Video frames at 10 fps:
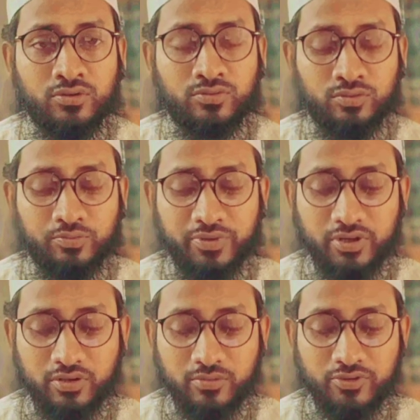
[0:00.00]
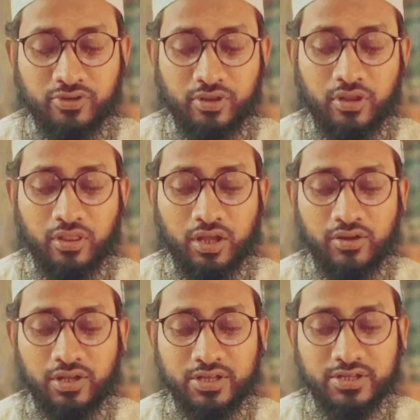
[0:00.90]
তো প্রিয় নবী সাল্লাহ
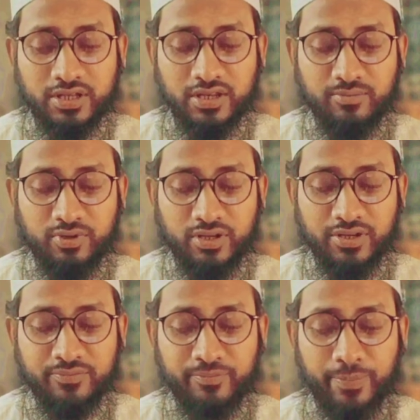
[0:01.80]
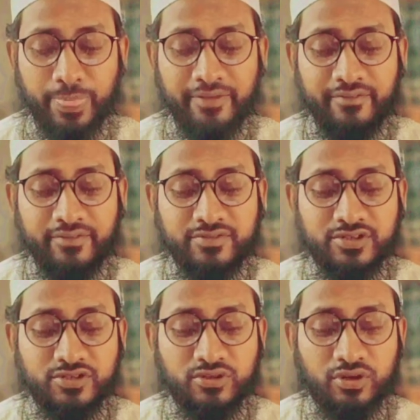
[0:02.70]
সাল্লাম বলেন
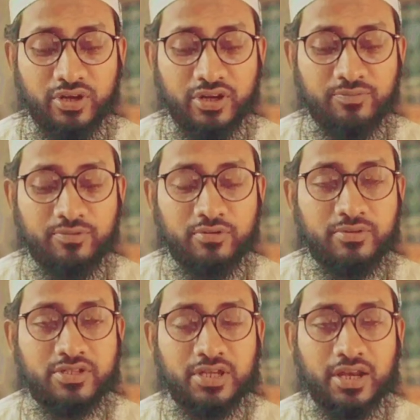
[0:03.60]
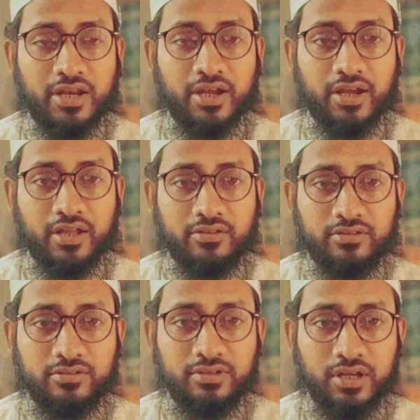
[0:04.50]
যে জহরের পূর্বে চার রাকাত
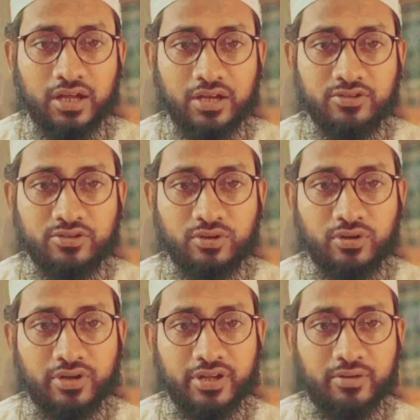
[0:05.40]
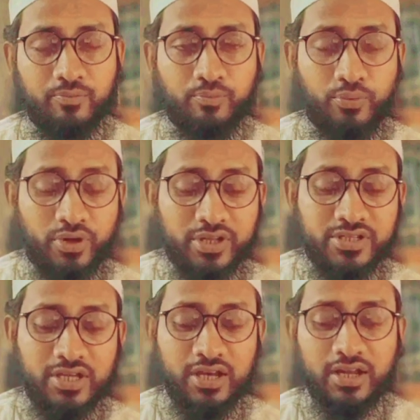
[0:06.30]
আর জহরের পরে
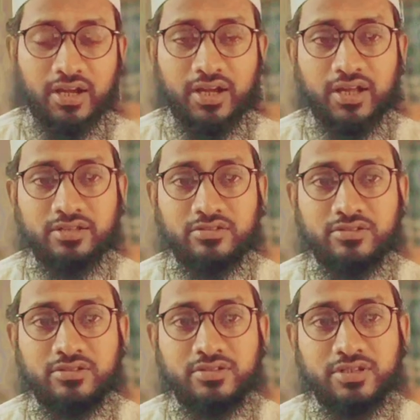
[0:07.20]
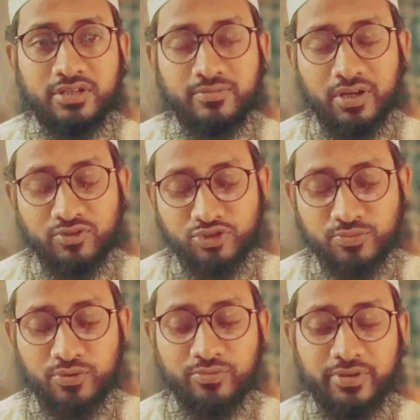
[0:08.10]
চার রাখাত যে মানুষ
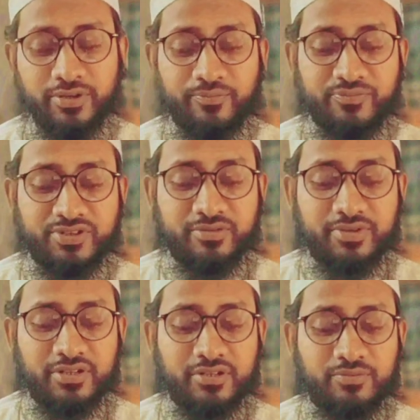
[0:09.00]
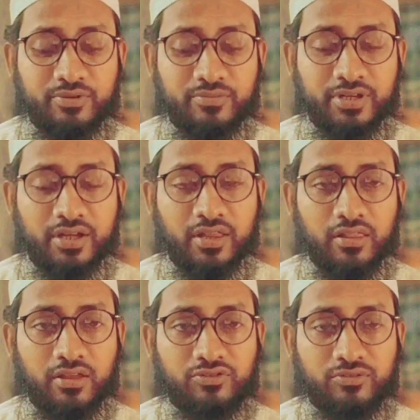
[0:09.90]
পড়বে যে ব্যক্তি পড়বে
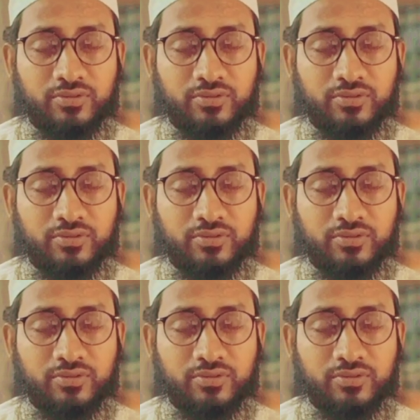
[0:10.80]
আল্লাহ